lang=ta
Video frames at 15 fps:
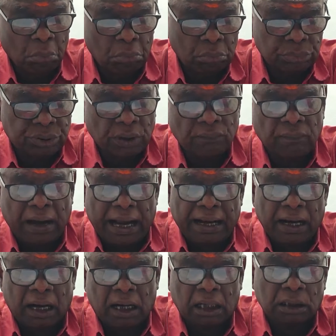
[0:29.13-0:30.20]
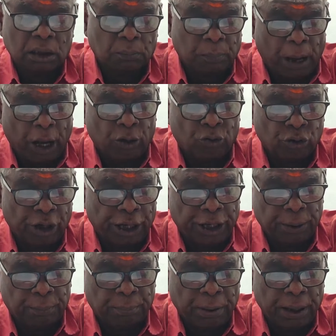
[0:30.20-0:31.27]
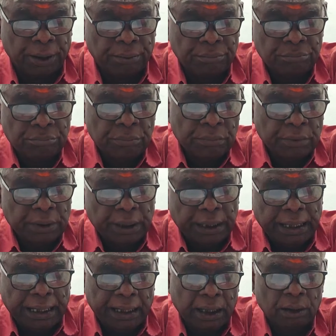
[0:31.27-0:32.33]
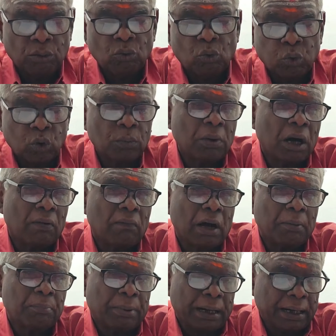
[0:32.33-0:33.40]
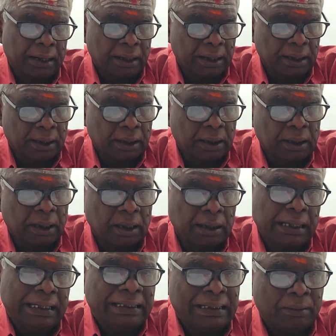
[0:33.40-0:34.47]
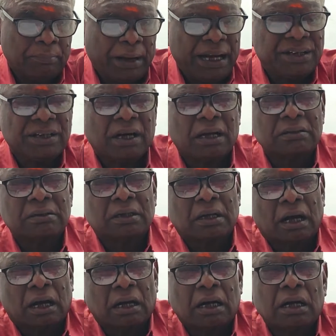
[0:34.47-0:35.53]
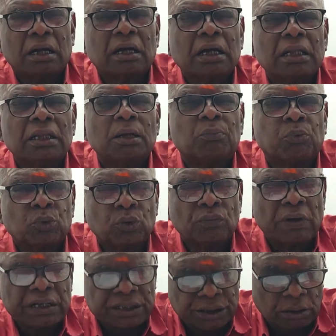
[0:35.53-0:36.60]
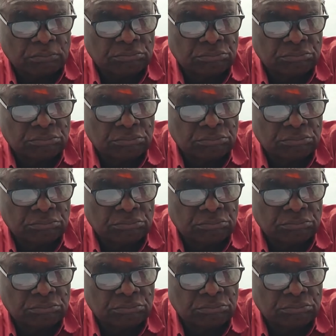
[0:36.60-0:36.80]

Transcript: செவ்வாய் லக்கணத்துக்கு பன்னெண்டில் இருப்பார் குரு பகவான் பன்னெண்டில் இருக்கிறார் இந்த மேஷராசிக்காரர்களுக்கு இந்த புது வருஷம்